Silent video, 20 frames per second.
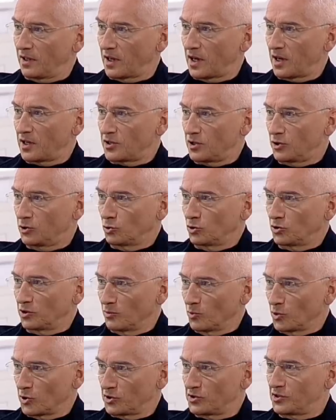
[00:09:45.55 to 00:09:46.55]
Как же кто-то
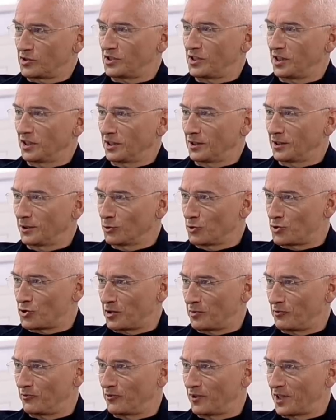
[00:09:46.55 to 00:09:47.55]
может сделать лучше,
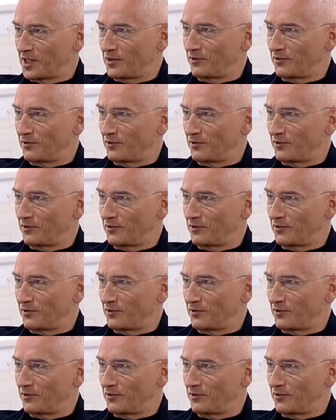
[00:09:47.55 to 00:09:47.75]
чем вас